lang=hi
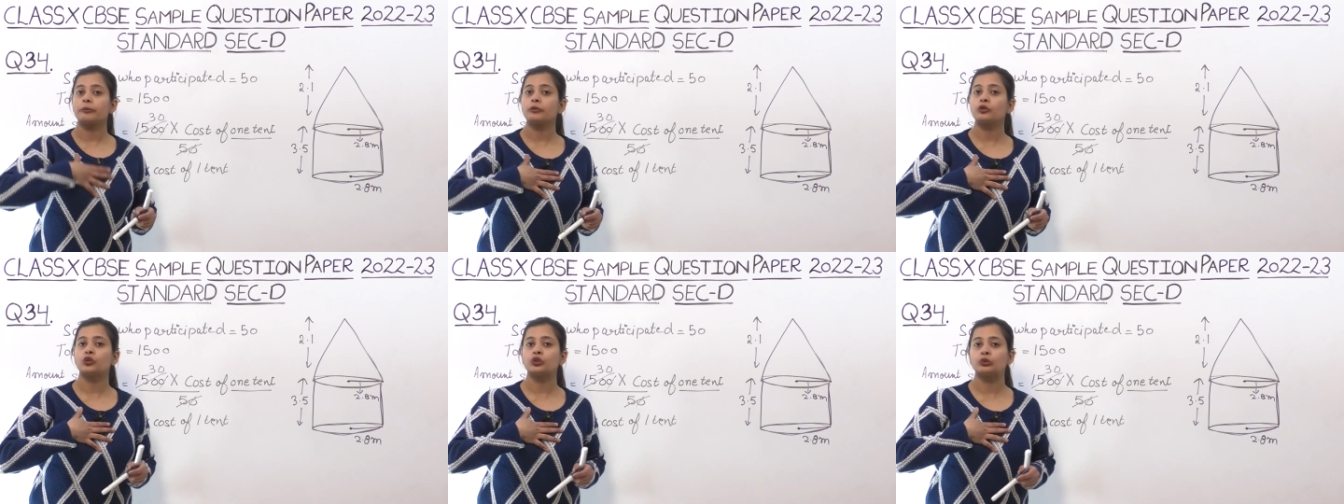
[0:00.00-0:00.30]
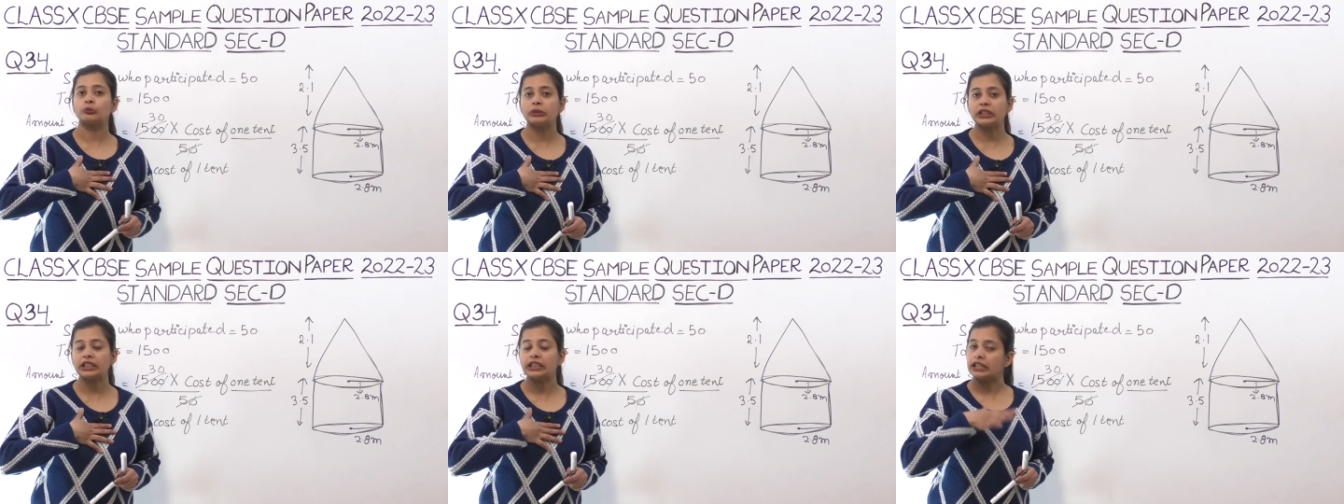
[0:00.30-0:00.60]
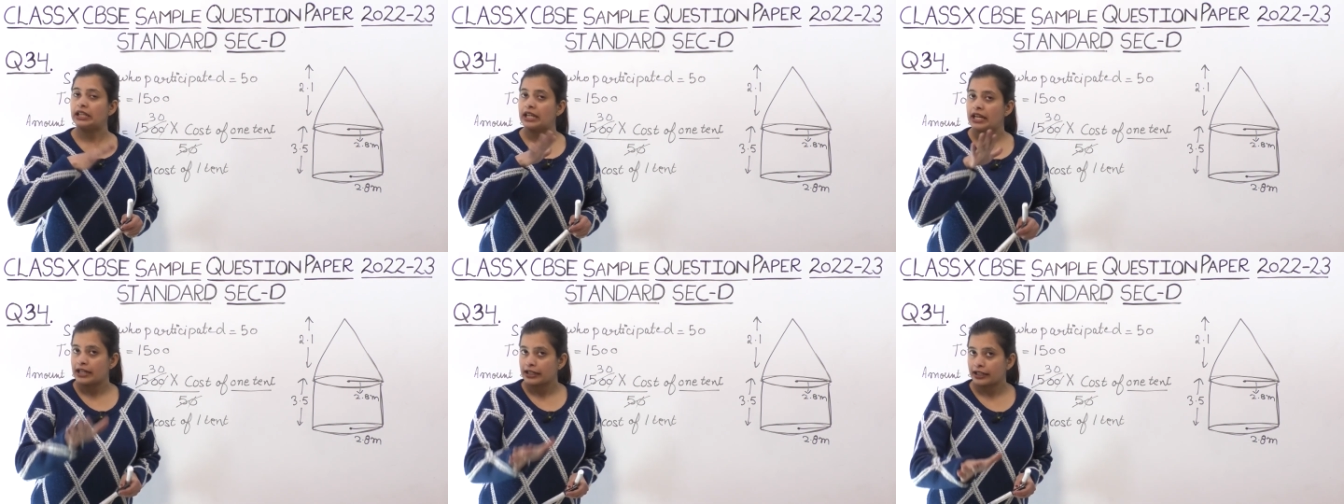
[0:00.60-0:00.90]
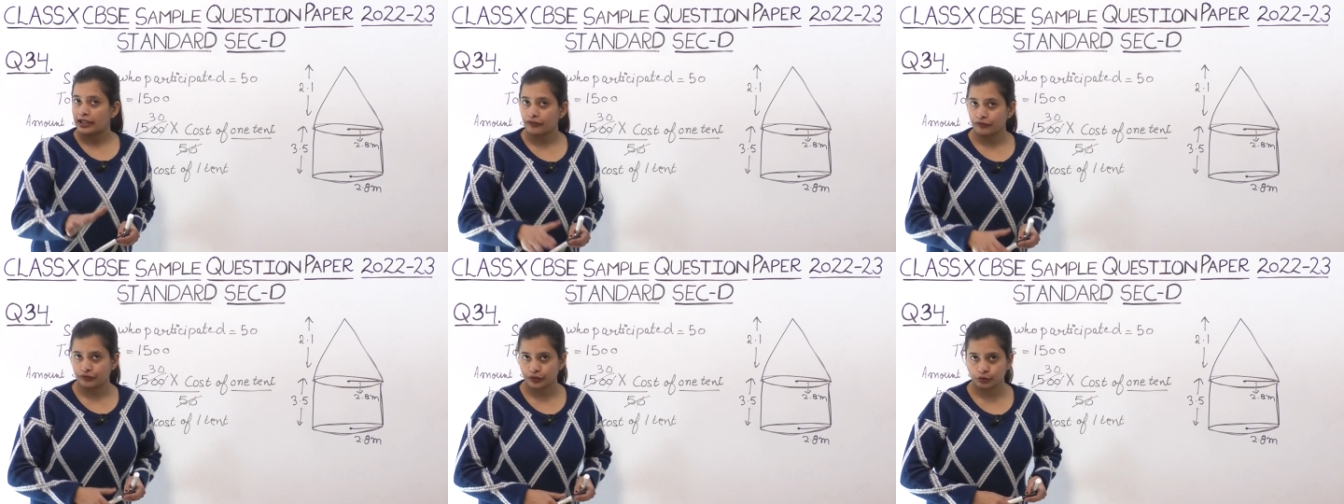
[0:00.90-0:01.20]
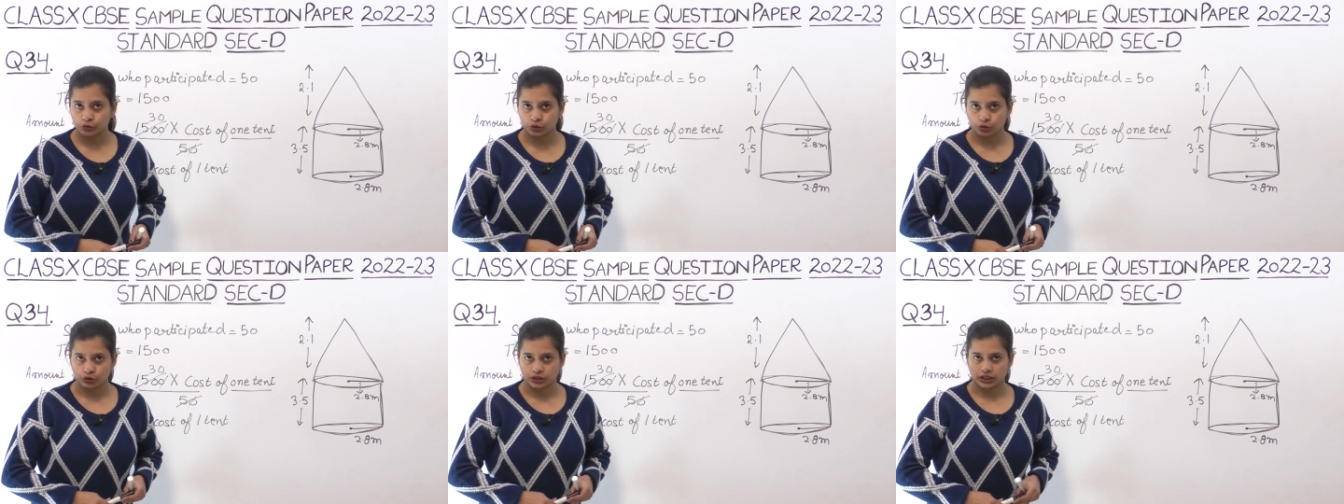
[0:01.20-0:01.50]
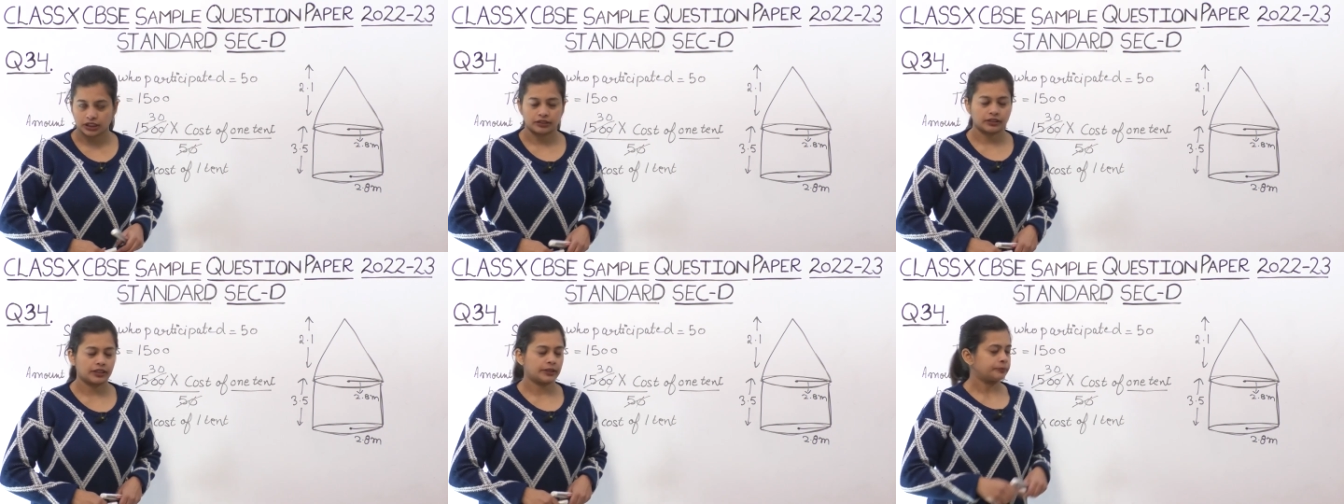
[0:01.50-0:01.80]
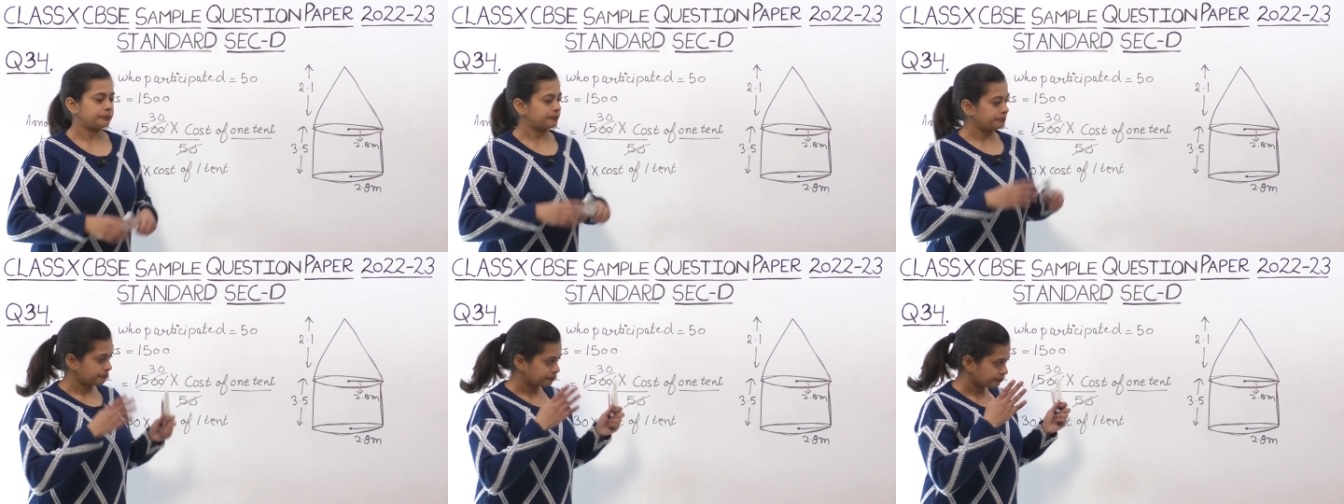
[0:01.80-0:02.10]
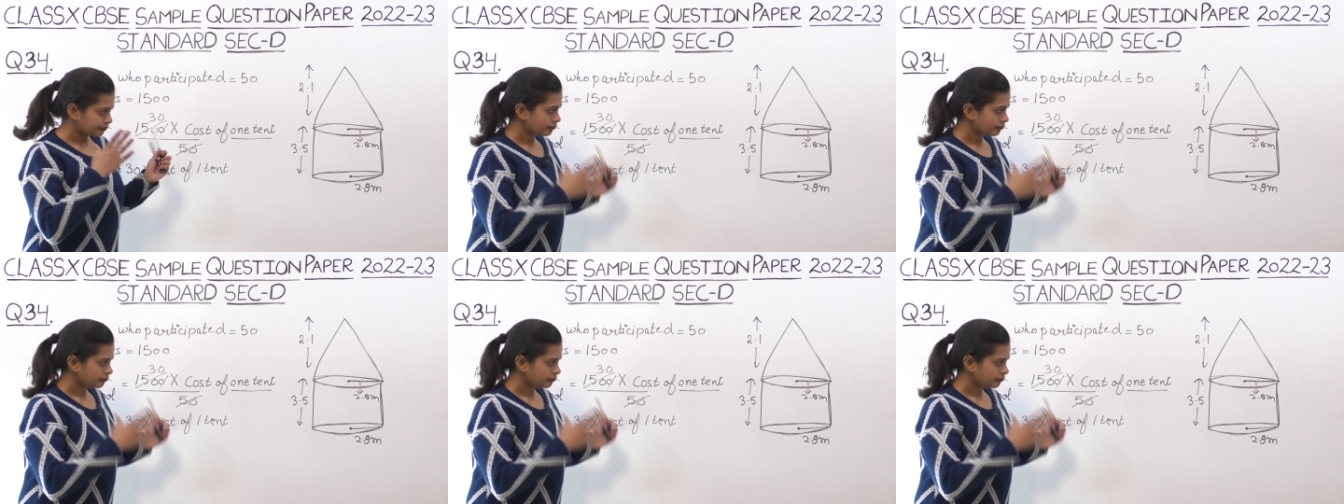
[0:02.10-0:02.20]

हम खुद भी कंफ्यूज हो सकते हैं